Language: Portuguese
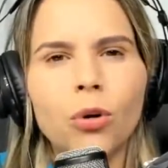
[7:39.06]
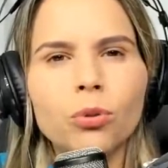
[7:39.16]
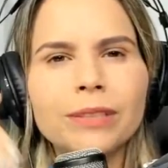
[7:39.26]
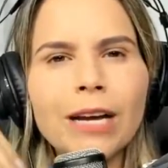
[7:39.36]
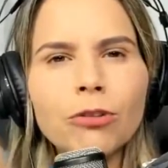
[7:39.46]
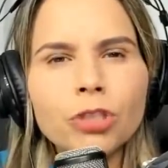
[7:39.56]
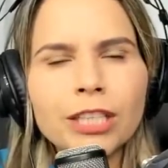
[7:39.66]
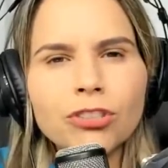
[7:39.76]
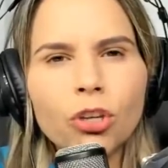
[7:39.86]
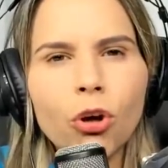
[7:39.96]
O Deus
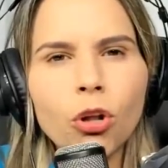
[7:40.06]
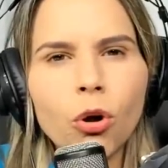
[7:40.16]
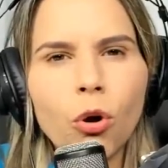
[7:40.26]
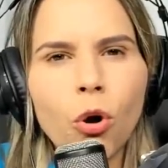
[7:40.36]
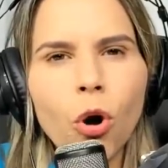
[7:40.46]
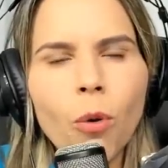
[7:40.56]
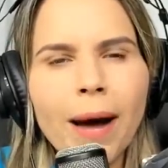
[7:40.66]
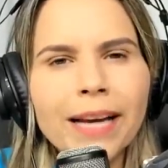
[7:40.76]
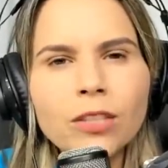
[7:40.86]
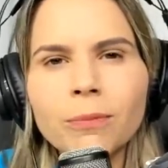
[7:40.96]
que te colocou
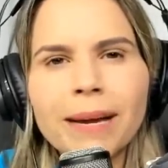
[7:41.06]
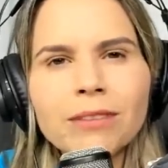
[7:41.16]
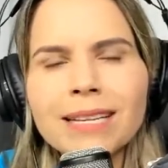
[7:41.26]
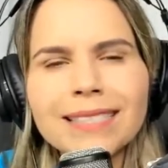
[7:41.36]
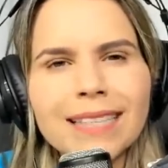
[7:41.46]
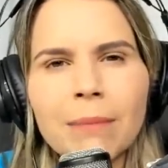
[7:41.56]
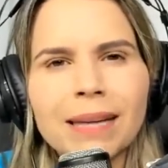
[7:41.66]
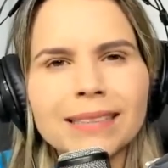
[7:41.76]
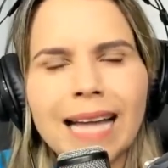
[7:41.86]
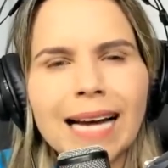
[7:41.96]
aí no meio desta
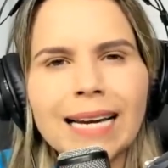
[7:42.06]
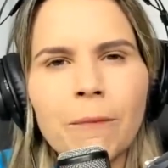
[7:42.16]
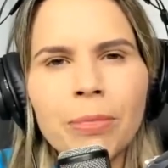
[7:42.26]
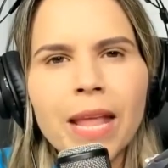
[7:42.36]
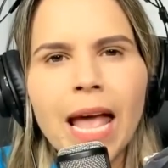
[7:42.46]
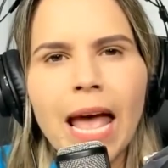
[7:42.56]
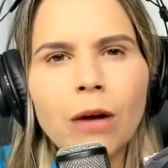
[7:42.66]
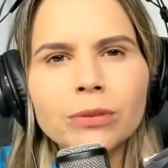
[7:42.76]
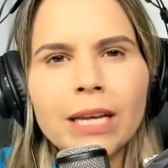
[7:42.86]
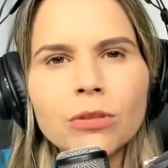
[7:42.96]
batalha
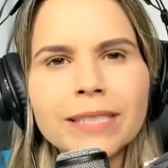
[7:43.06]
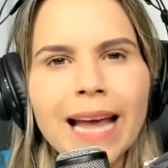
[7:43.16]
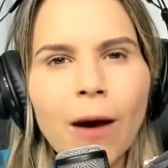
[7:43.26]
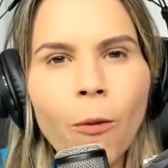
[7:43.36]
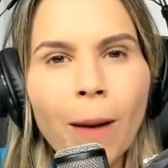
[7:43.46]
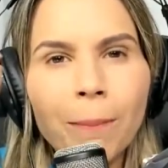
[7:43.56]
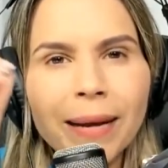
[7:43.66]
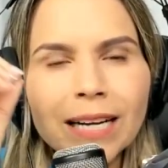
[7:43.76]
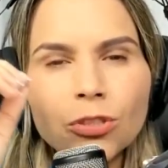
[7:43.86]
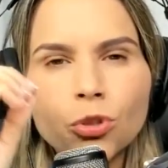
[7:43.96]
é o Deus que é com
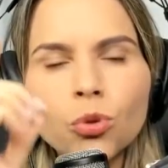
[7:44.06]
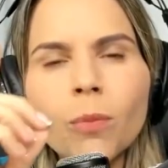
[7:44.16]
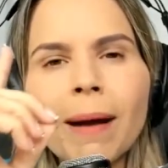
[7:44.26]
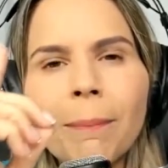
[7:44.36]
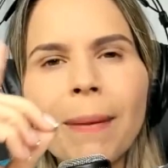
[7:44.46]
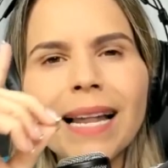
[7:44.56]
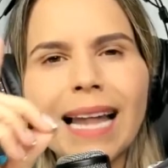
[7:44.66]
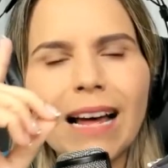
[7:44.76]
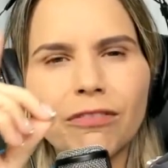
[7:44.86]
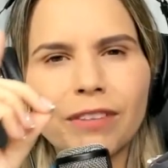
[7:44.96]
apenas uma
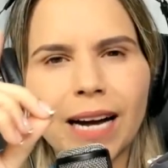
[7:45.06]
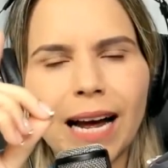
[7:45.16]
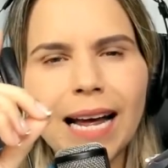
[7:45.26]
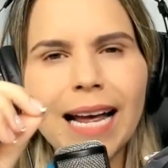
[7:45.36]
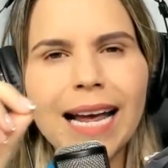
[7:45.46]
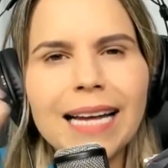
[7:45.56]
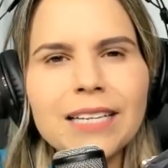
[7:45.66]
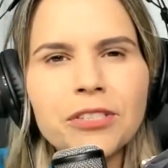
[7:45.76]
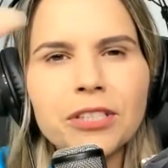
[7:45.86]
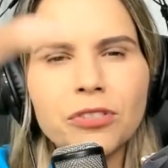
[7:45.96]
palavra.
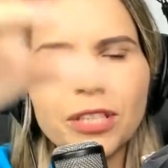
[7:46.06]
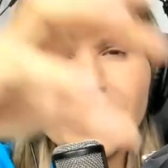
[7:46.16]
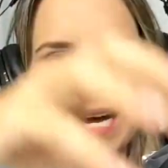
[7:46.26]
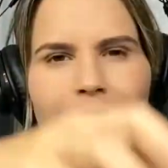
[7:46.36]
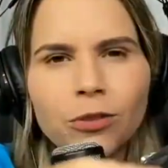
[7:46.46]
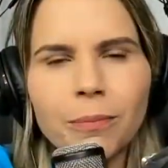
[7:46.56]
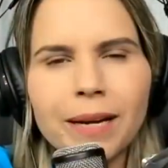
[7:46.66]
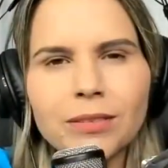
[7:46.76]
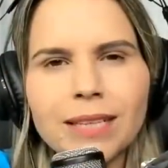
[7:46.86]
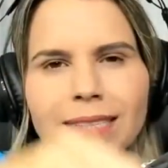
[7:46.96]
Ele te tira aí do
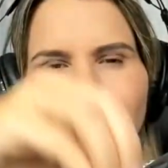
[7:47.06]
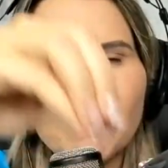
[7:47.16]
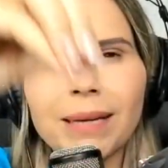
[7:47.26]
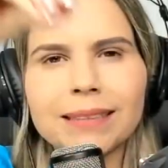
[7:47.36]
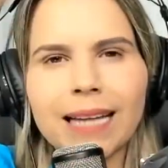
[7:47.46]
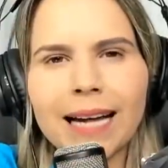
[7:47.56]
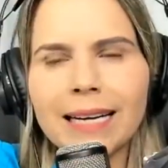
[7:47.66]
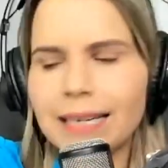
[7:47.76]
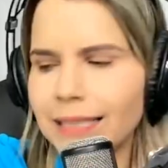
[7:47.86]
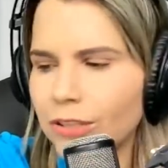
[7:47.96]
meio desta
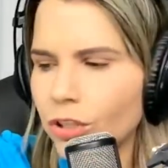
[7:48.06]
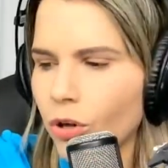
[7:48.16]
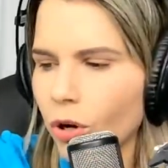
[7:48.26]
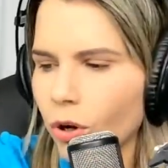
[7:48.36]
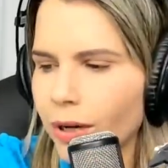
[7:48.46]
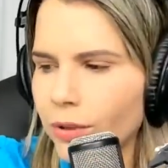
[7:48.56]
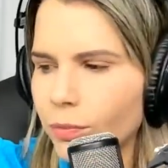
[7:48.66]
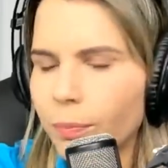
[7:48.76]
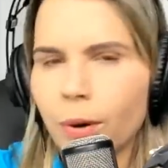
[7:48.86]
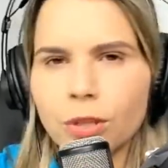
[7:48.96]
batalha e te coloca
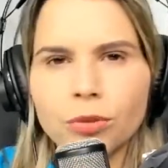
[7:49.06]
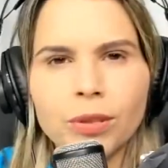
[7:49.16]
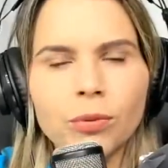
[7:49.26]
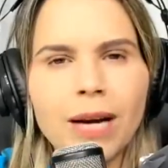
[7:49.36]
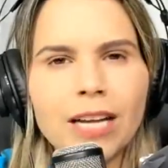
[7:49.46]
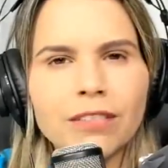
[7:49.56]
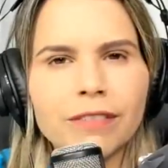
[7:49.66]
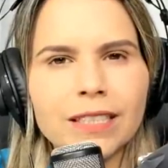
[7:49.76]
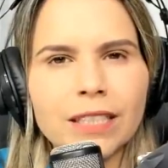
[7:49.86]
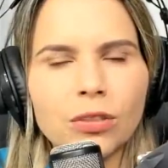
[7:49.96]
no pódio, em lugar de
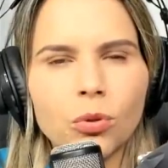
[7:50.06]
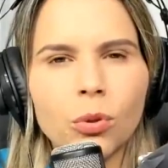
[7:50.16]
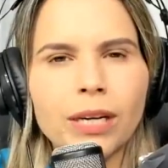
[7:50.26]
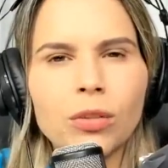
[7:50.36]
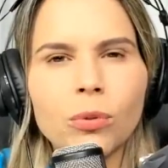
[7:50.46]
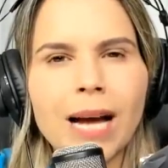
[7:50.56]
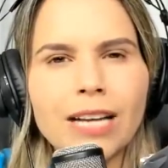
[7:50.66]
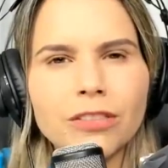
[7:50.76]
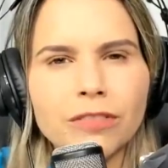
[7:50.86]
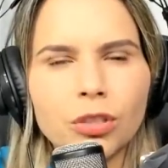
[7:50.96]
vencedor, em
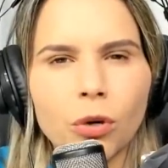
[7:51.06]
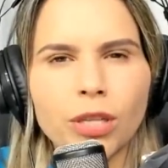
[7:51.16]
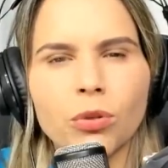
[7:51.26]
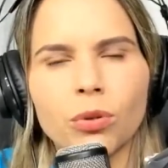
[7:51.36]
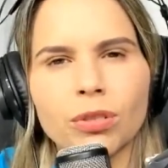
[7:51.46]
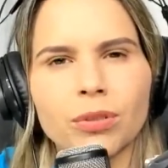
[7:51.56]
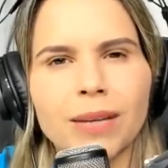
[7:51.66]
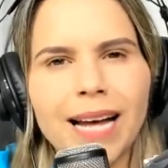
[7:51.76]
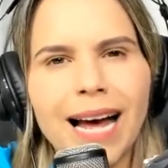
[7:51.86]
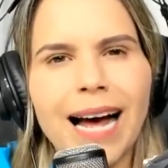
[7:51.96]
lugar de
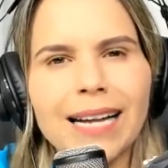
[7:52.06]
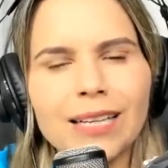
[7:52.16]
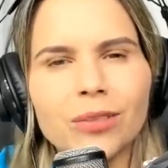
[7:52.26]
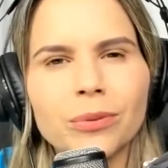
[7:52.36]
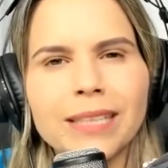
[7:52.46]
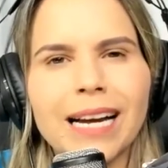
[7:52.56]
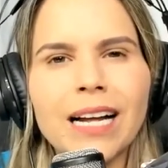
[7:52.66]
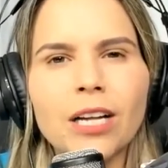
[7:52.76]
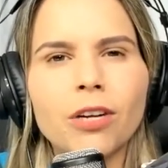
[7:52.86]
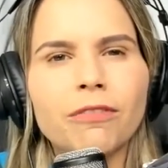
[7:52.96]
vitorioso. Aleluia!
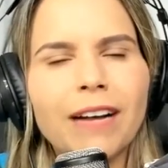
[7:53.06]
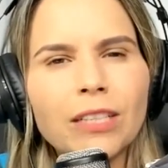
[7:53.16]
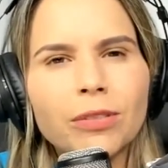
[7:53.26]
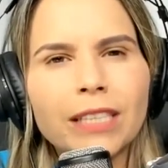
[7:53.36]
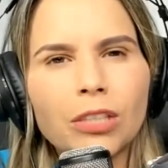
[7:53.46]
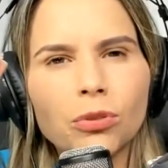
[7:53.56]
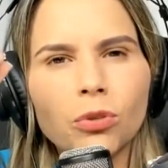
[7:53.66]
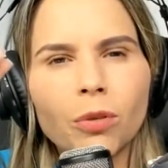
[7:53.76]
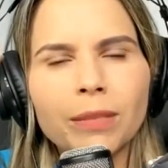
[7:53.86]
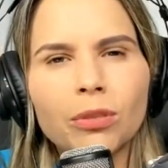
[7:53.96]
Louvado seja o
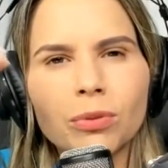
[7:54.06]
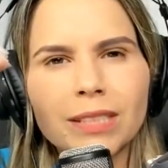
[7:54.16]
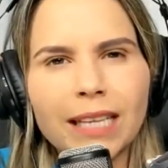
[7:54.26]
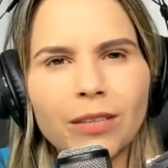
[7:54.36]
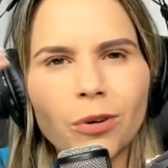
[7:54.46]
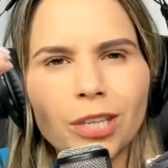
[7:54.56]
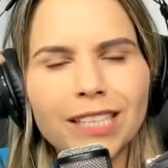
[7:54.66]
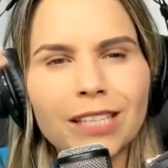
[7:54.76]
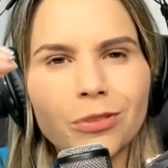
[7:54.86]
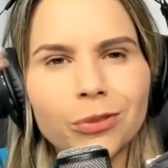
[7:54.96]
nome do Senhor
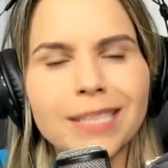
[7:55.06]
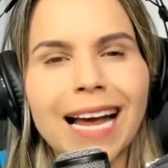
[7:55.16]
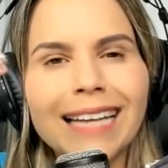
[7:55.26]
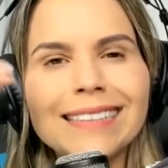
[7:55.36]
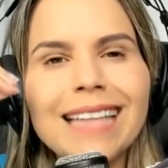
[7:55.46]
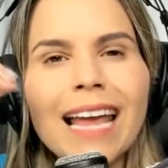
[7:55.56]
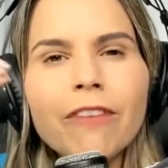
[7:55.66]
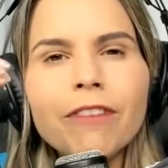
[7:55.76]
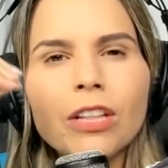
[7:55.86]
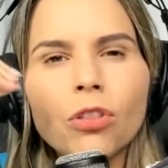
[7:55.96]
Jesus.
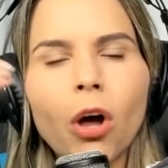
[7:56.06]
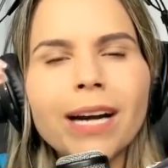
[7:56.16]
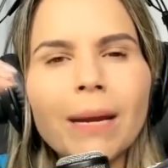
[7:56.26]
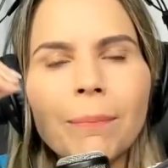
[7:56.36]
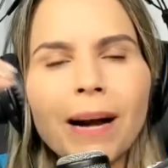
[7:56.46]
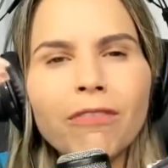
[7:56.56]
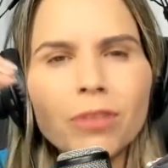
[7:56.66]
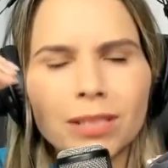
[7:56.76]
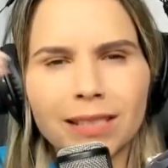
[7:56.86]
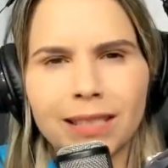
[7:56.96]
Tem vitória para
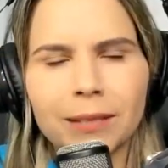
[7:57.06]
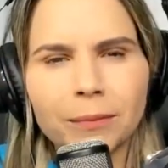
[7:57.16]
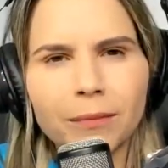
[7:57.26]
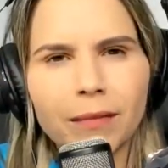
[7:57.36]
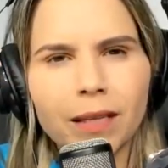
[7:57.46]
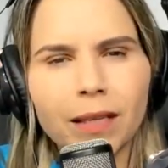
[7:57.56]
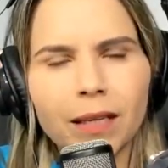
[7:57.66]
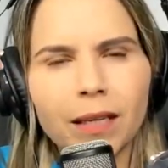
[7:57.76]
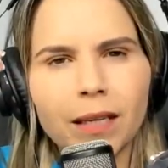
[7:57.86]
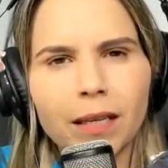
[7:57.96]
você.
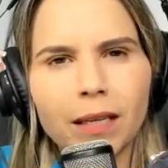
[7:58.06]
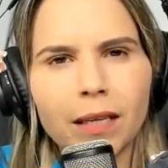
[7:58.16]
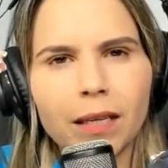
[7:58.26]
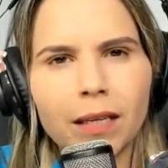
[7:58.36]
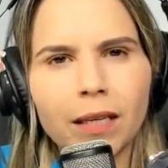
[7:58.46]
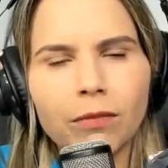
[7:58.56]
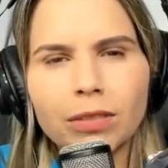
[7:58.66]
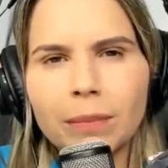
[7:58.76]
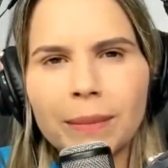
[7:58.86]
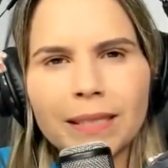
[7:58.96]
E
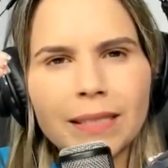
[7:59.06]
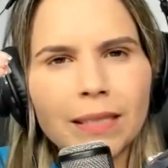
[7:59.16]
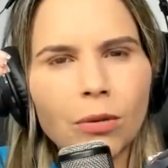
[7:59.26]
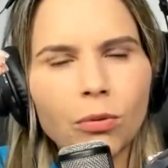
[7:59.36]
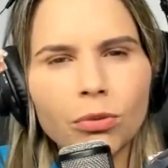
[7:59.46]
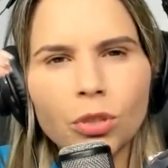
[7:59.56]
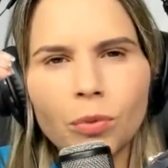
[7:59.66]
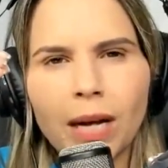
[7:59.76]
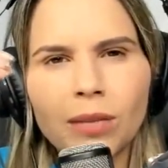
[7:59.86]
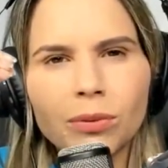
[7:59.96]
você precisa
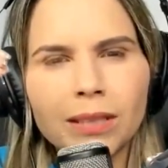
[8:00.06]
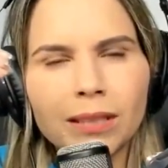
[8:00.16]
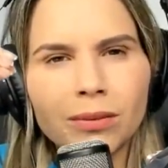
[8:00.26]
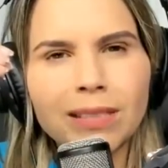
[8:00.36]
continuar lutando,